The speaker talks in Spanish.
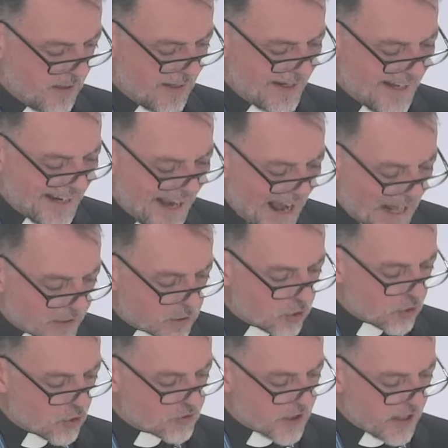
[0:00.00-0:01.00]

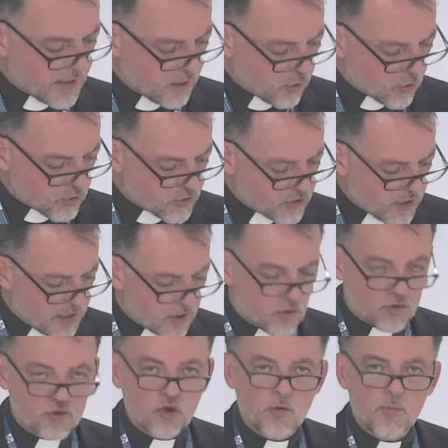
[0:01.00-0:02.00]
negándonos a
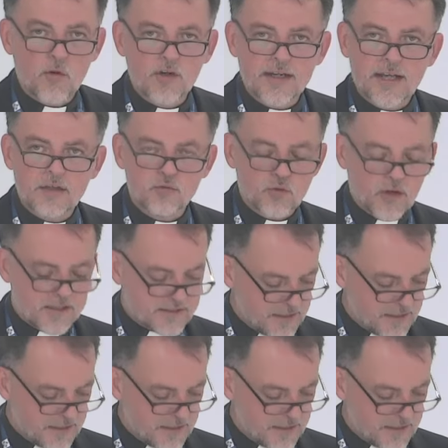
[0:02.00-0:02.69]
reconocernos como criaturas